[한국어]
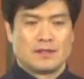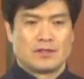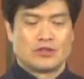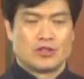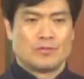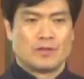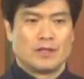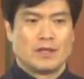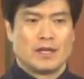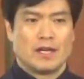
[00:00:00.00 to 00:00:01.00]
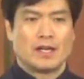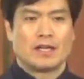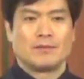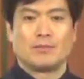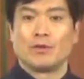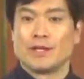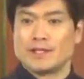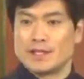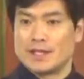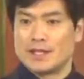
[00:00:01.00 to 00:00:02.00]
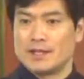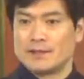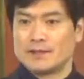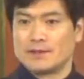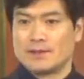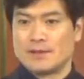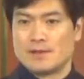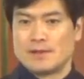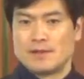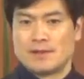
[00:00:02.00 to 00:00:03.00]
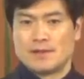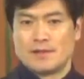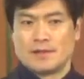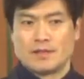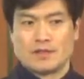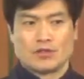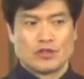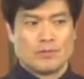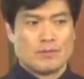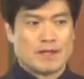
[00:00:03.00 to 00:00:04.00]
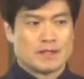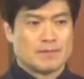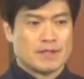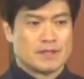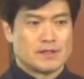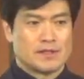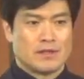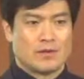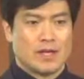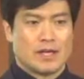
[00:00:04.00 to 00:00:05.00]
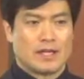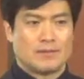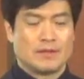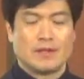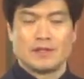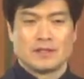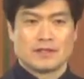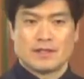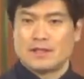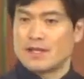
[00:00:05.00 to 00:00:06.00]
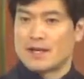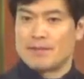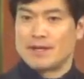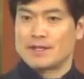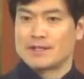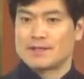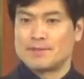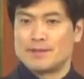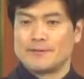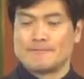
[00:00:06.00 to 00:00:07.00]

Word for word: 주님은 하나님이 보낸 자니까. 주님이 말씀하시는 대로 하나님은 역사를 감행하셨습니다.